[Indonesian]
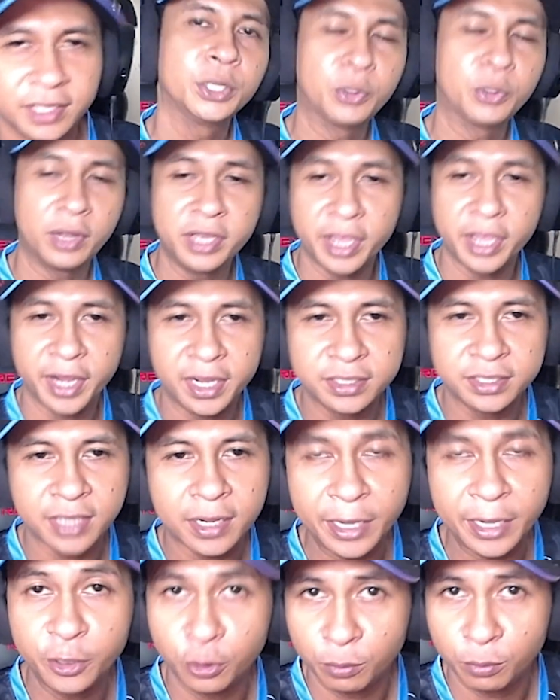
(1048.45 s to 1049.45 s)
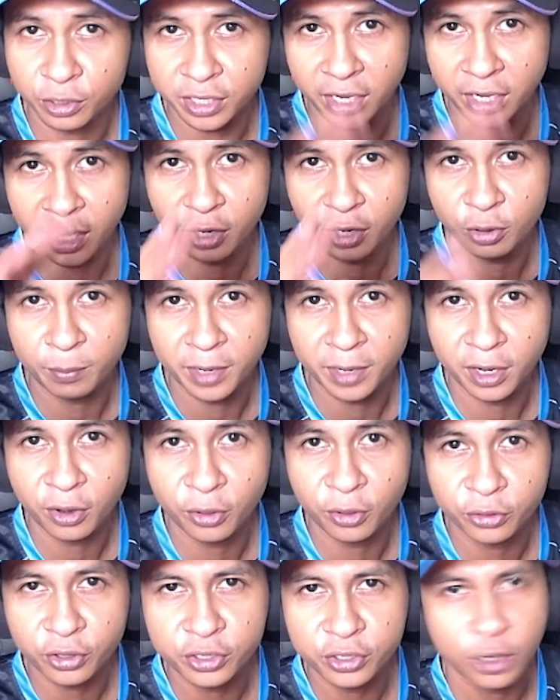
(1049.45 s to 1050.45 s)
Itu aja ya guys ya. Thank you buat kalian yang udah pada
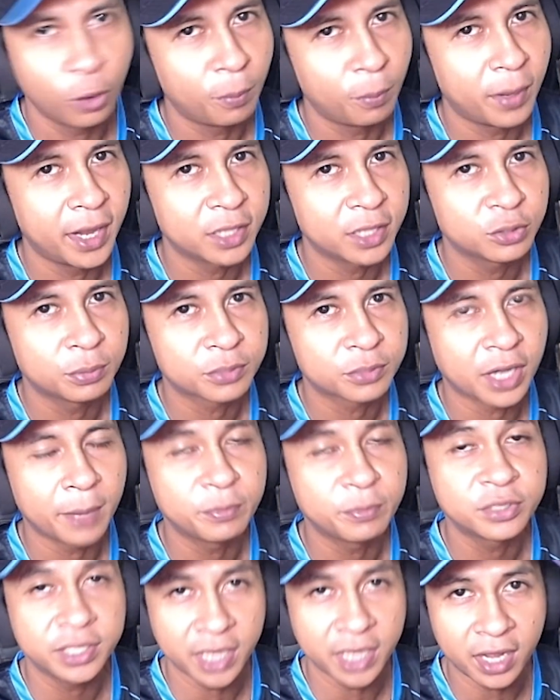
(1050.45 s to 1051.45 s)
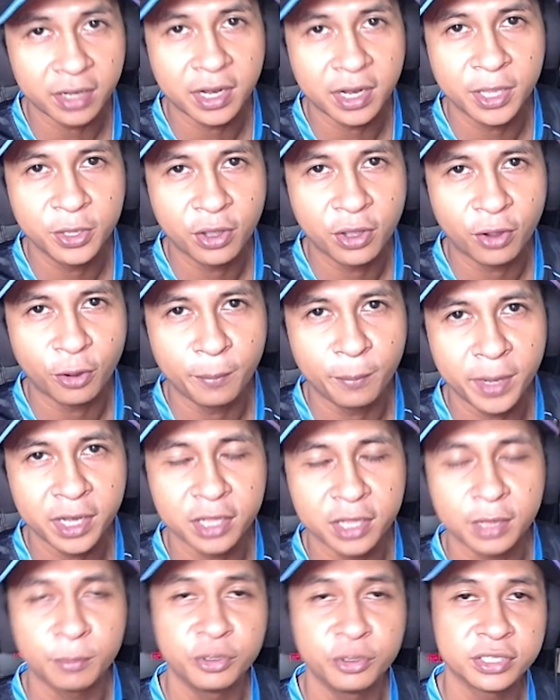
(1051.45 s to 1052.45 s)
nonton. Jangan lupa like, subscribe, share dan juga komen.
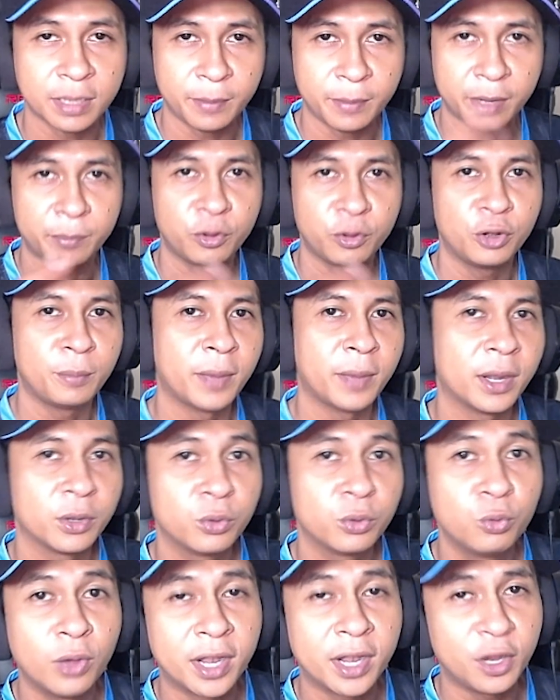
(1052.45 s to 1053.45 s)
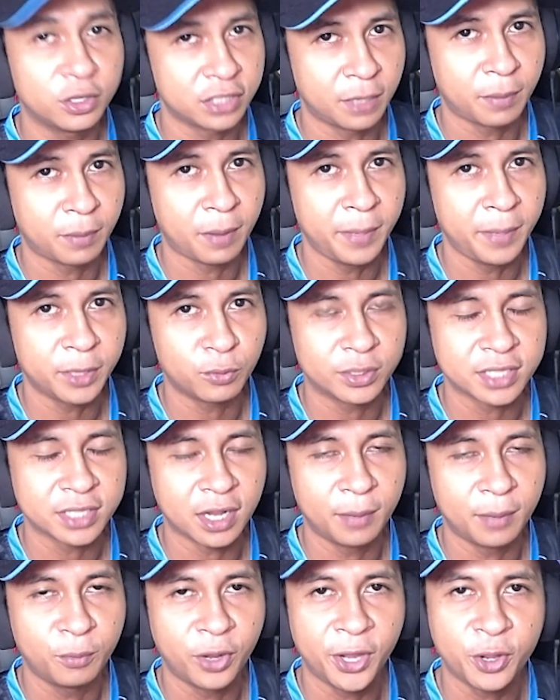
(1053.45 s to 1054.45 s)
Ketemu di Sabrek minggu depan. Gua Riosan pamit.
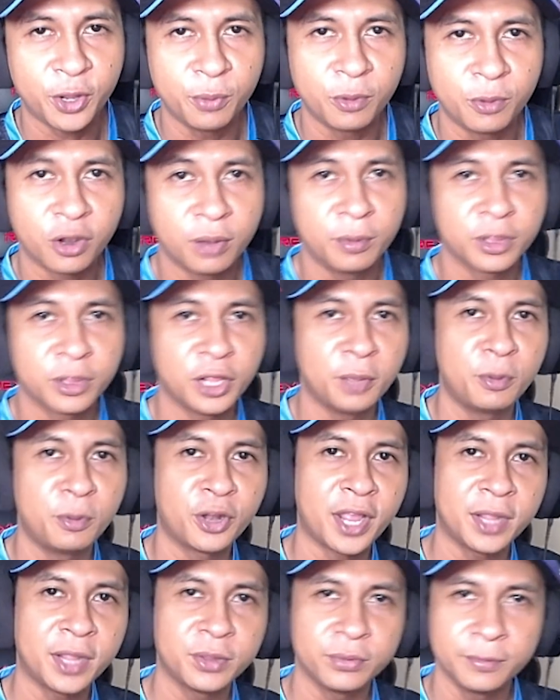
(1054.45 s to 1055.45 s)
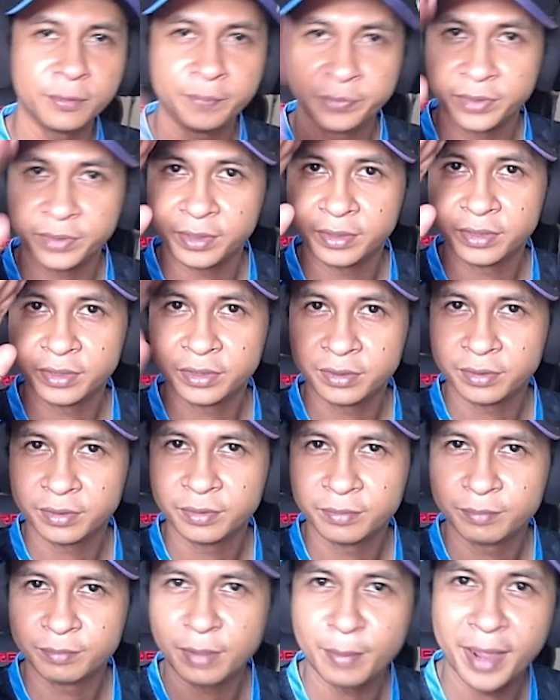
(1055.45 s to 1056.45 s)
Wassalamualaikum warahmatullahi wabarakatuh.
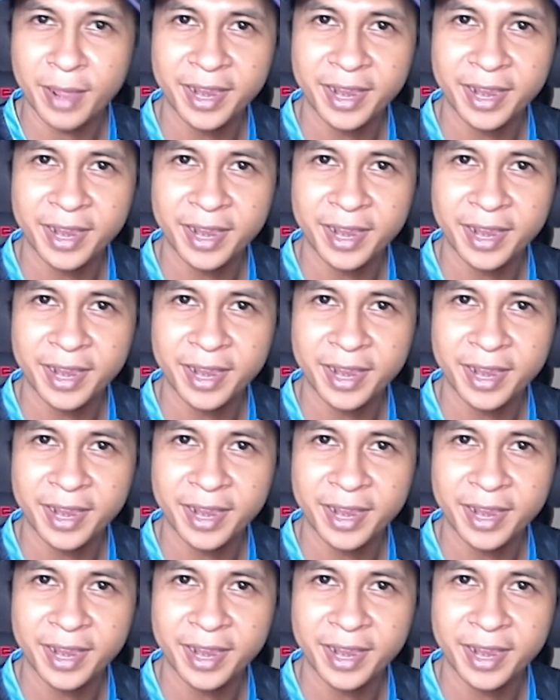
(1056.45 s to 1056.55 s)
Bye